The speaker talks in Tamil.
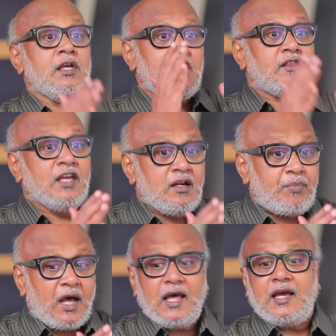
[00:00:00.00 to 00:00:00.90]
இந்த
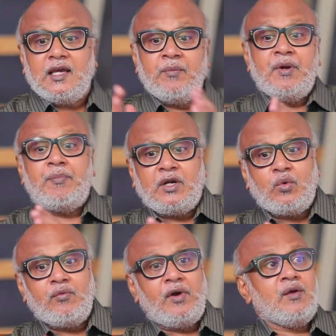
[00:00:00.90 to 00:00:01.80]
தீர்ப்பால இப்படிப்பட்ட
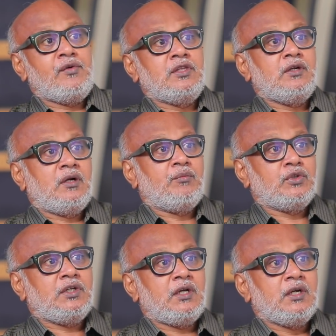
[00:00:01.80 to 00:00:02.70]
ஒரு விளைவு வந்திருக்கணும்
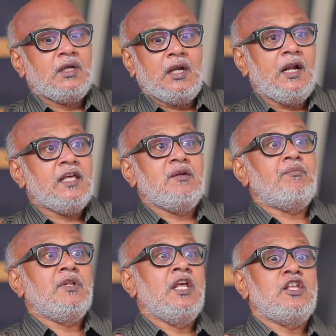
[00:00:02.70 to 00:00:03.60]
போது நீதி
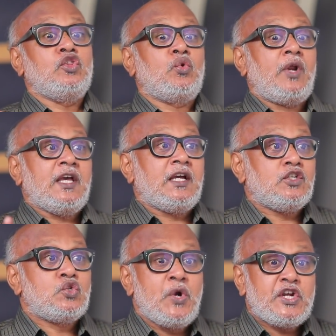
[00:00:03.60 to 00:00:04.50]
நீதித்துறைக்கு
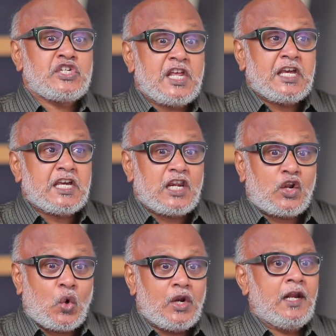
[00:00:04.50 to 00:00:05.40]
ஜுடிஷரிக்கு
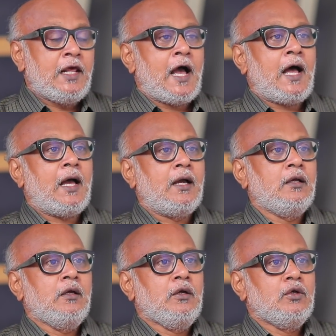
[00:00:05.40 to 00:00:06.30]
இதுல ரோல் இல்லையா
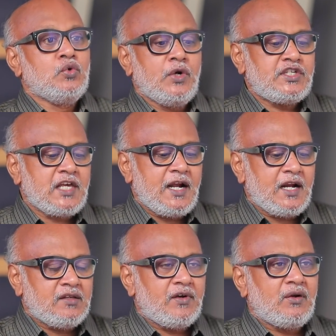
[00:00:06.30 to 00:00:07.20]

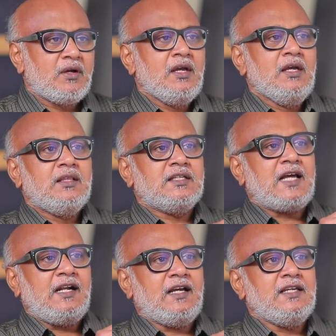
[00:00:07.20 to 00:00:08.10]
ஜுடிஷரின்றது வெறும் இந்த
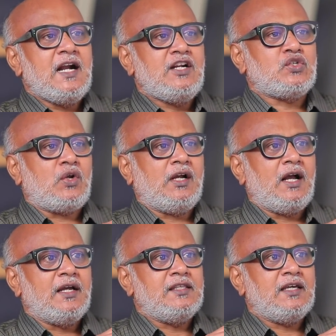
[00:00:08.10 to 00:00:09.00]
சட்டம் ஏட்டு
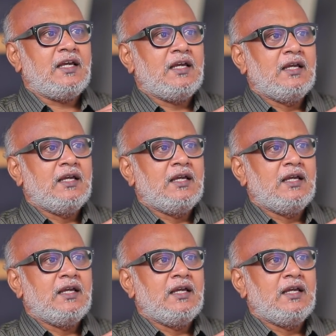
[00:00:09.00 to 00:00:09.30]
சுரக்காங்க இது